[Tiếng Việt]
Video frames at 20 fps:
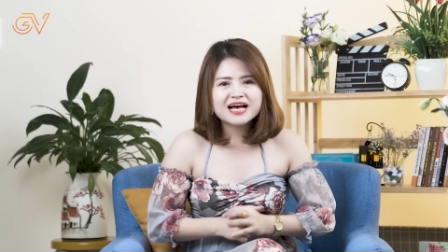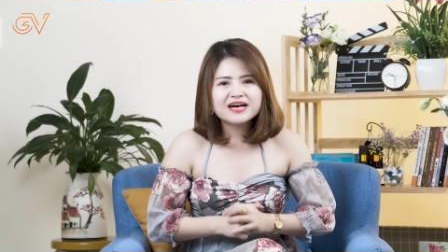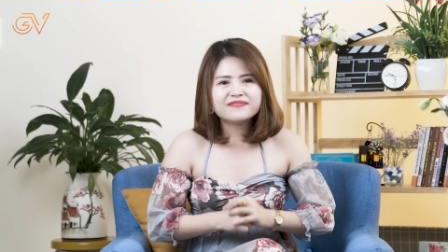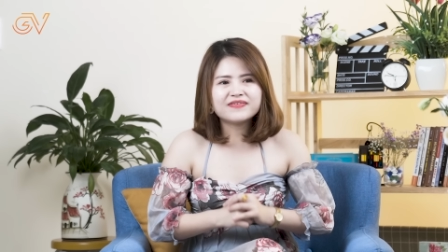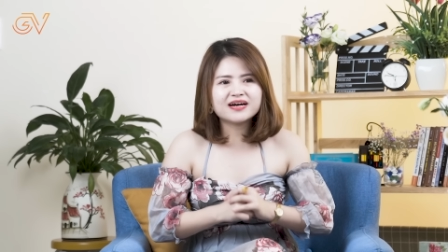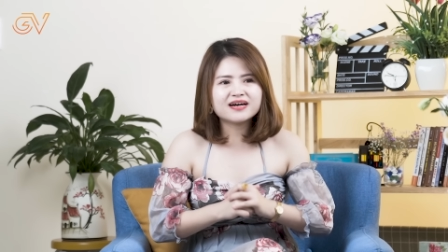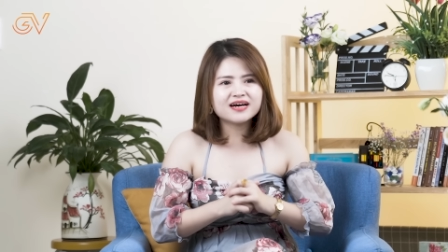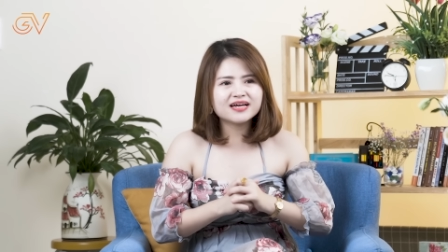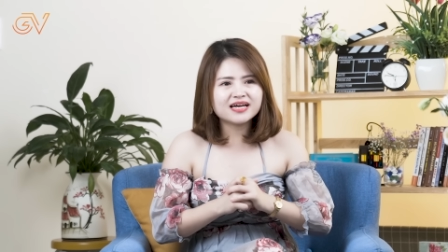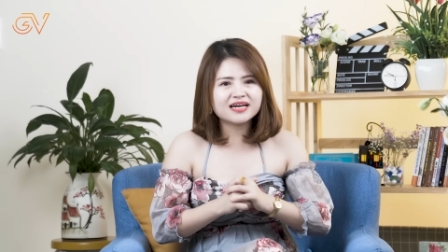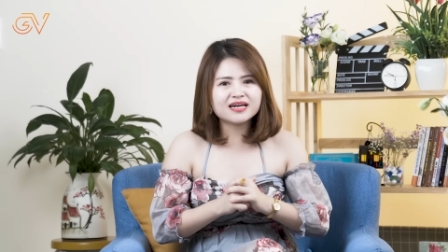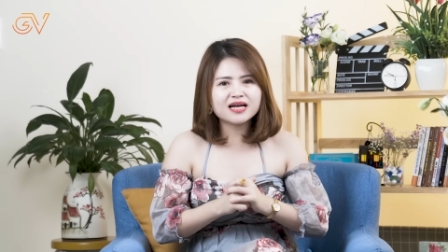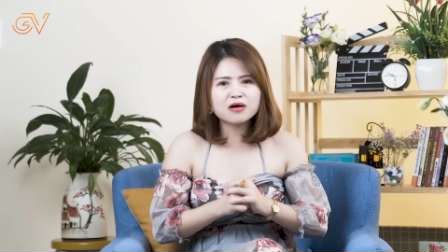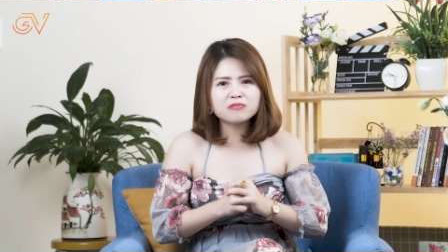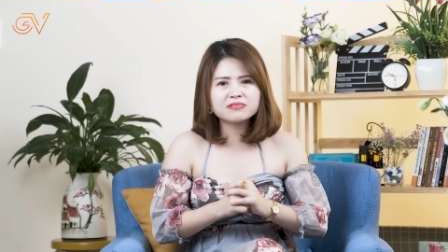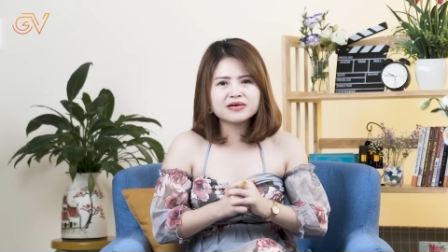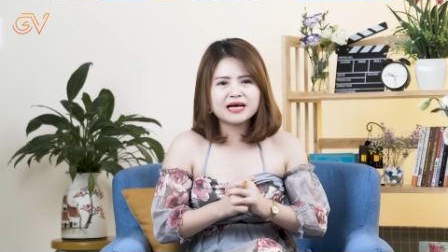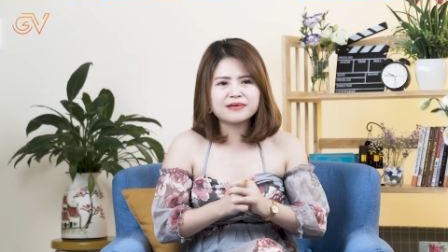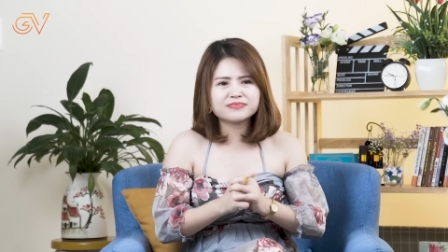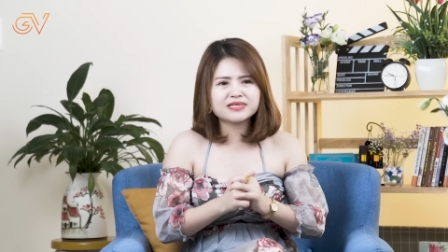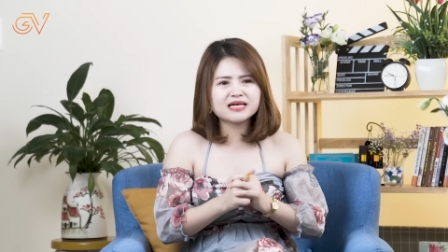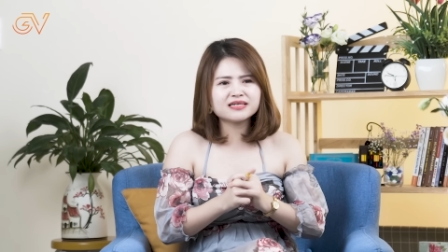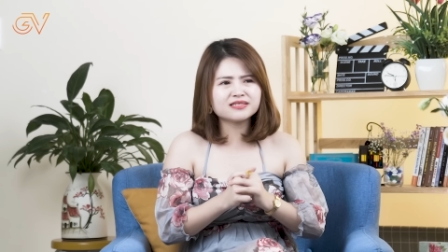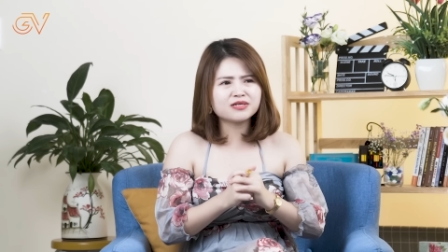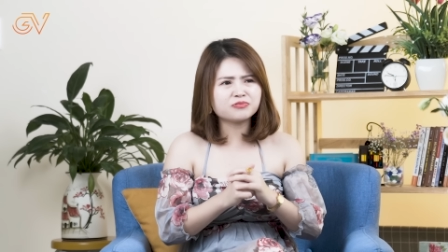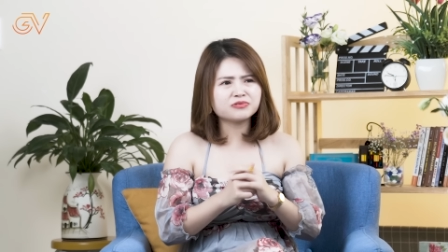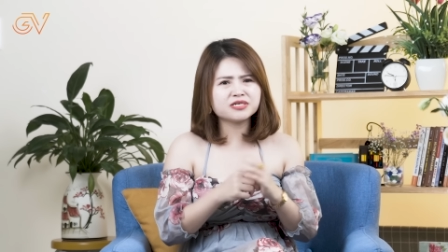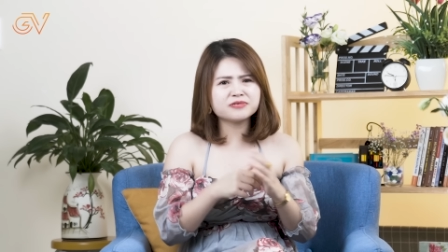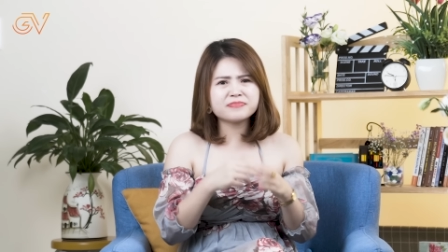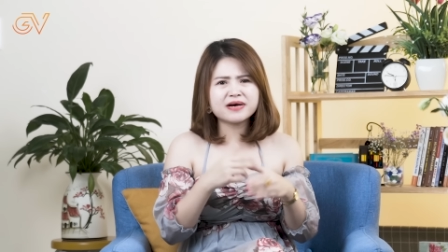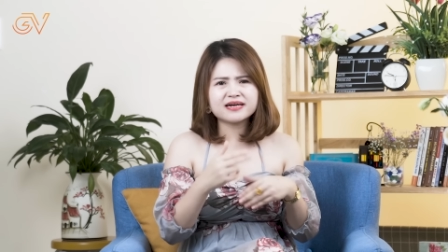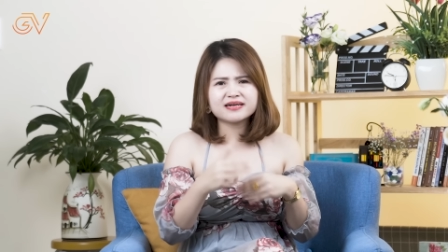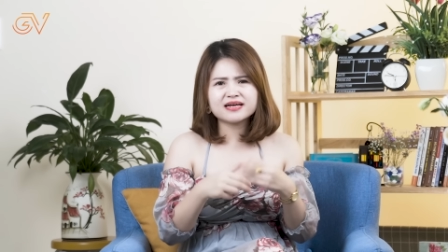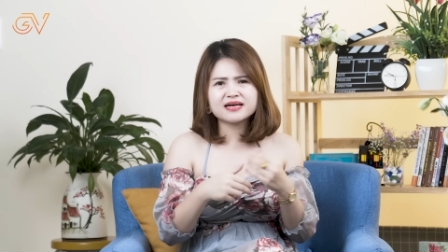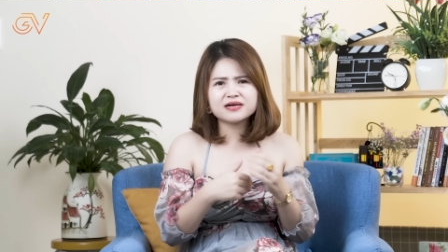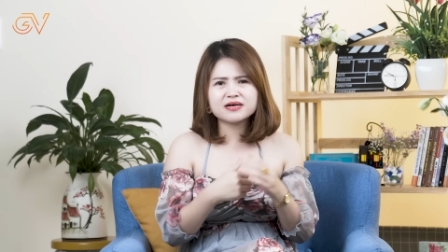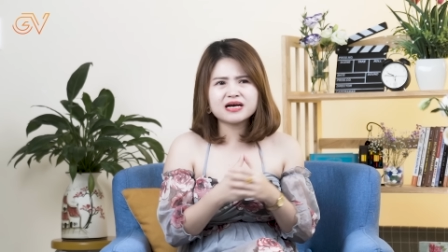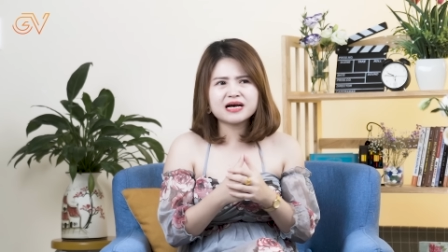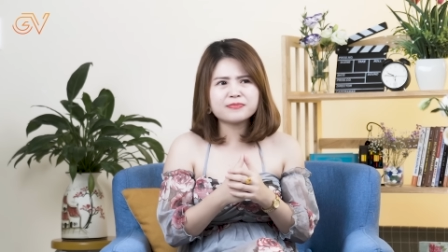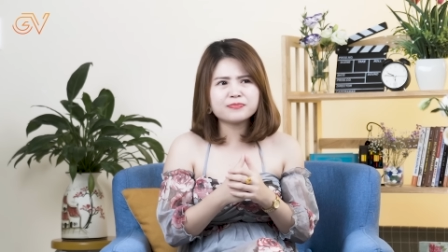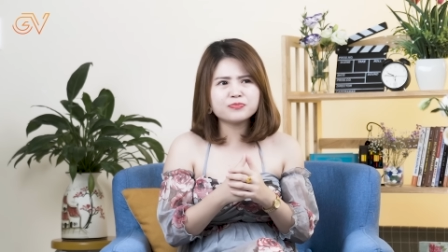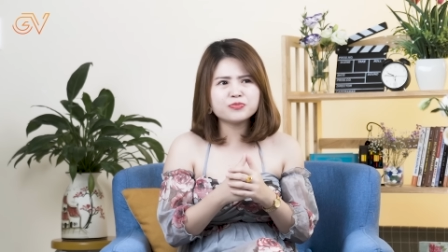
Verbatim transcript: và người đàn ông cảm giác giống như bạn đang ờ,